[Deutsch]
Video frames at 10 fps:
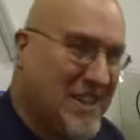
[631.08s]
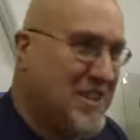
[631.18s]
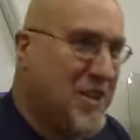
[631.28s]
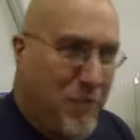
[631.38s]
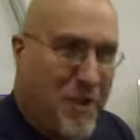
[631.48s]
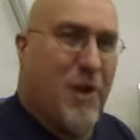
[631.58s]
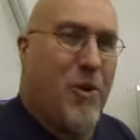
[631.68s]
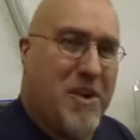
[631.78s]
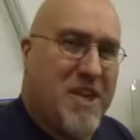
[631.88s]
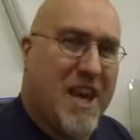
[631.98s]
Die kommt dann auch
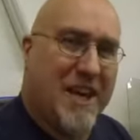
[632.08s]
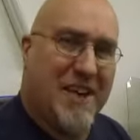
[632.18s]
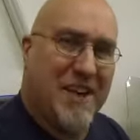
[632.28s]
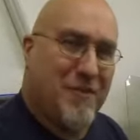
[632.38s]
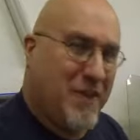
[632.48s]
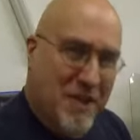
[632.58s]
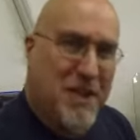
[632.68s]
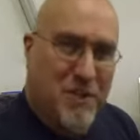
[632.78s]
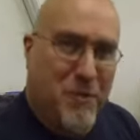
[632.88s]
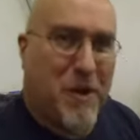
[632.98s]
in die Ecke, gilt
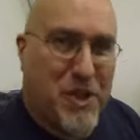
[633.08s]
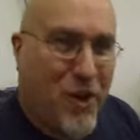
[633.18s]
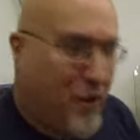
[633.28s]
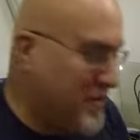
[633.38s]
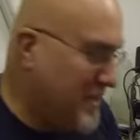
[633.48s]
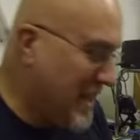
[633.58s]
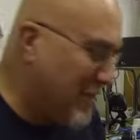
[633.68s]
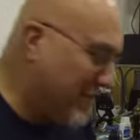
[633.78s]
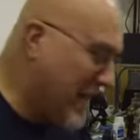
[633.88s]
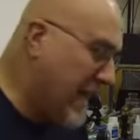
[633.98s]
also praktisch auch wie eine Yellow
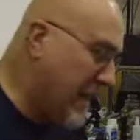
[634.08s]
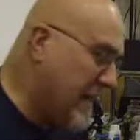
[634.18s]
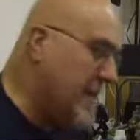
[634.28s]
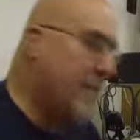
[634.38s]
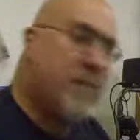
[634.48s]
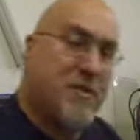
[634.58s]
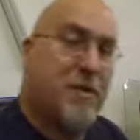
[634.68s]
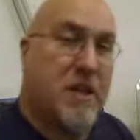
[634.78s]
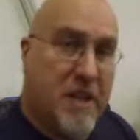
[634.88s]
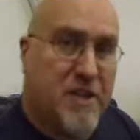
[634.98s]
Flag. Das wird
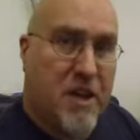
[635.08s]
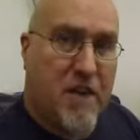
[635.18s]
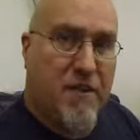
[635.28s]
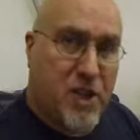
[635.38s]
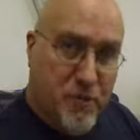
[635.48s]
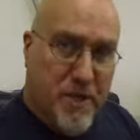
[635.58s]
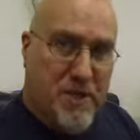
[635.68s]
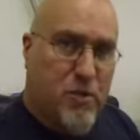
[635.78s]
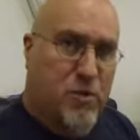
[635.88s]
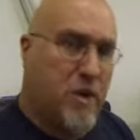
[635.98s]
dann hinterher, wenn der
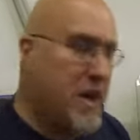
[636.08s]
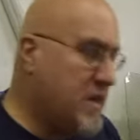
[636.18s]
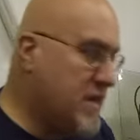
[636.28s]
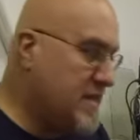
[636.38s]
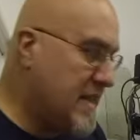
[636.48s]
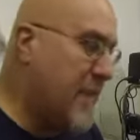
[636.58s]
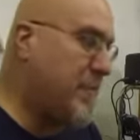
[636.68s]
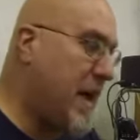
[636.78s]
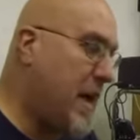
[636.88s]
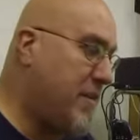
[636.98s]
Spielzug zu Ende ist,
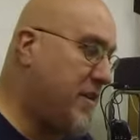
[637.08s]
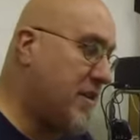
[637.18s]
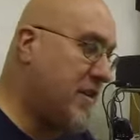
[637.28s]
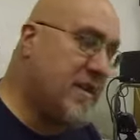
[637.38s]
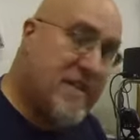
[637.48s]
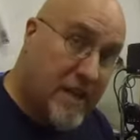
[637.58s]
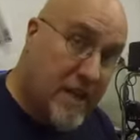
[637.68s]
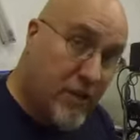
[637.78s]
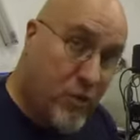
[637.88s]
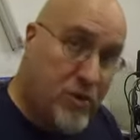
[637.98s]
abgearbeitet. Das ist einer
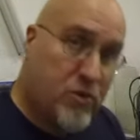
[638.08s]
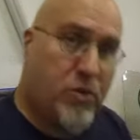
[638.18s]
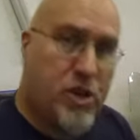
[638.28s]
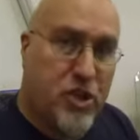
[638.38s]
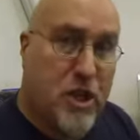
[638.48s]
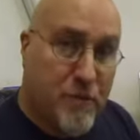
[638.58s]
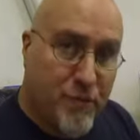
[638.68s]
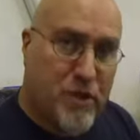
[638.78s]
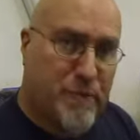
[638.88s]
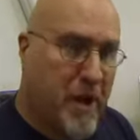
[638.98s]
der größten Unterschiede zum
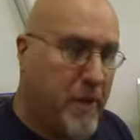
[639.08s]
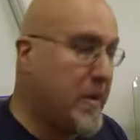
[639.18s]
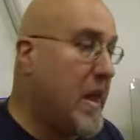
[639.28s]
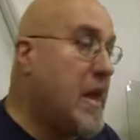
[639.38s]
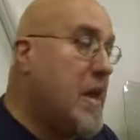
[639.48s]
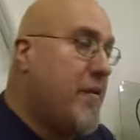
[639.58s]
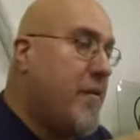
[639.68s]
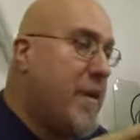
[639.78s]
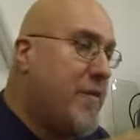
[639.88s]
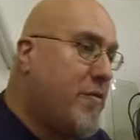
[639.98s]
Fußball. Wenn
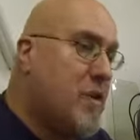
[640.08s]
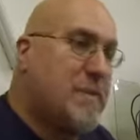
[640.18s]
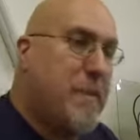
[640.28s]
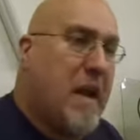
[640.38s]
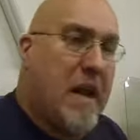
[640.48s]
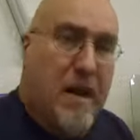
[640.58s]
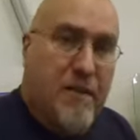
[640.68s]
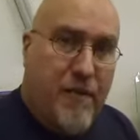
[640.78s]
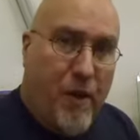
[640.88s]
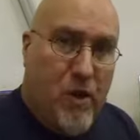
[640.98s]
beim Fußball ein
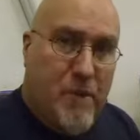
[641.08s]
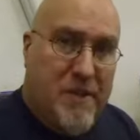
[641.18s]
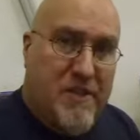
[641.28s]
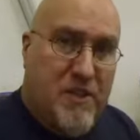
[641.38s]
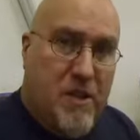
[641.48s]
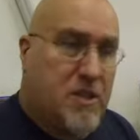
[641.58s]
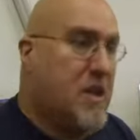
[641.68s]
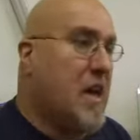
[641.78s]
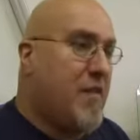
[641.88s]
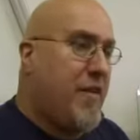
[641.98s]
Foul passiert,
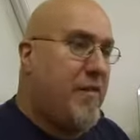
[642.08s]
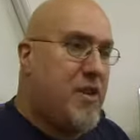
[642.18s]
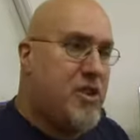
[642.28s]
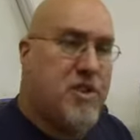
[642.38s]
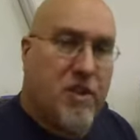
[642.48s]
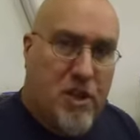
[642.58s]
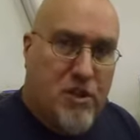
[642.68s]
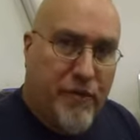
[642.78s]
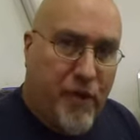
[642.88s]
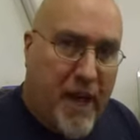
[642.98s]
pfeift der Schiedsrichter
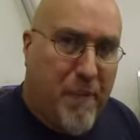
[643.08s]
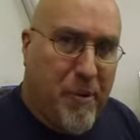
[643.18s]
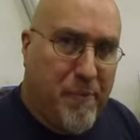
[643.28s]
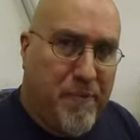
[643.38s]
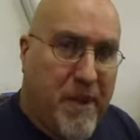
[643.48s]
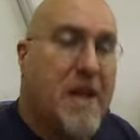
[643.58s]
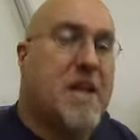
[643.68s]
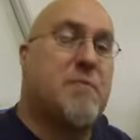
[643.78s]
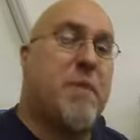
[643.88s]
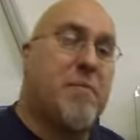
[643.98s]
sofort ab.
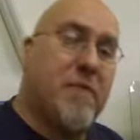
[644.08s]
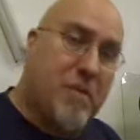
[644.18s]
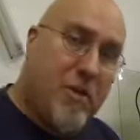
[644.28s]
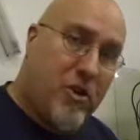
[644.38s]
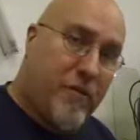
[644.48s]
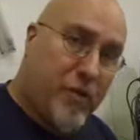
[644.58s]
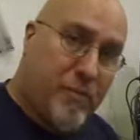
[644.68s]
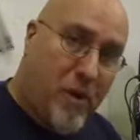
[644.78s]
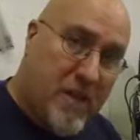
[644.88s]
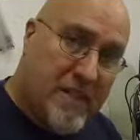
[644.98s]
Das ist beim American
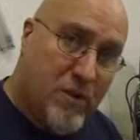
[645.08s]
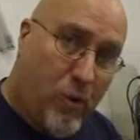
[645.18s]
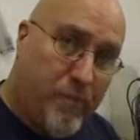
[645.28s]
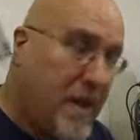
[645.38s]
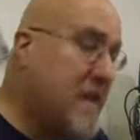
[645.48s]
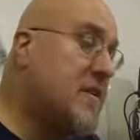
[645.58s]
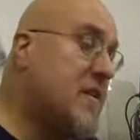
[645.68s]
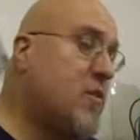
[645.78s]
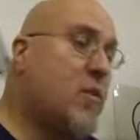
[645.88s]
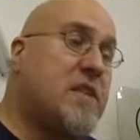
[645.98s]
Football nicht so. Da ist das
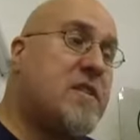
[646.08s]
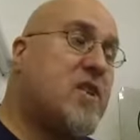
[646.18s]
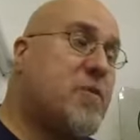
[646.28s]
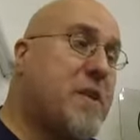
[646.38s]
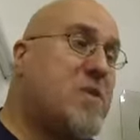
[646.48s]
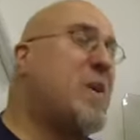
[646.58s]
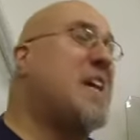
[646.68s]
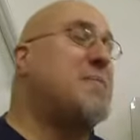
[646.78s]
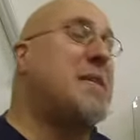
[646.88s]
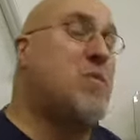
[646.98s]
so, dass dieser Spielzug
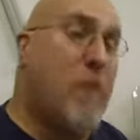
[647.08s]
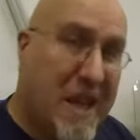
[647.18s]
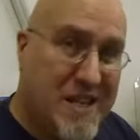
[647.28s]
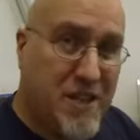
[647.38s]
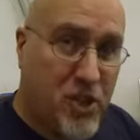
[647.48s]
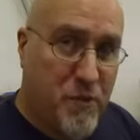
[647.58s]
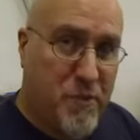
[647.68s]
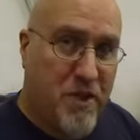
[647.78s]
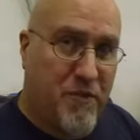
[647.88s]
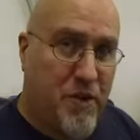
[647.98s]
erstmal zu Ende
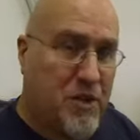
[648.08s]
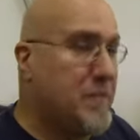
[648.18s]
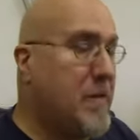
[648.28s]
gespielt wird